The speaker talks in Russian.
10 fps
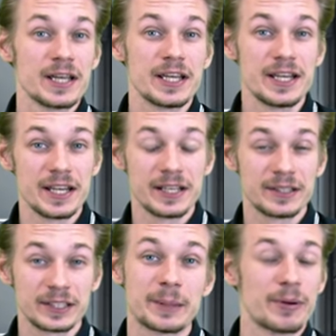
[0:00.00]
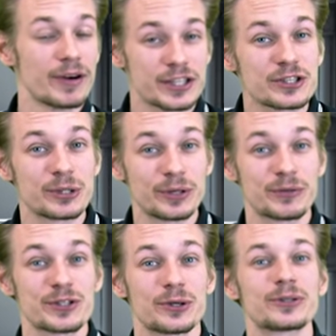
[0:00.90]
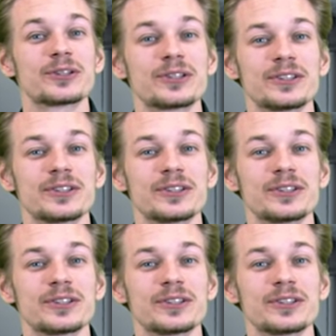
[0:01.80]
и добивайтесь новых высот.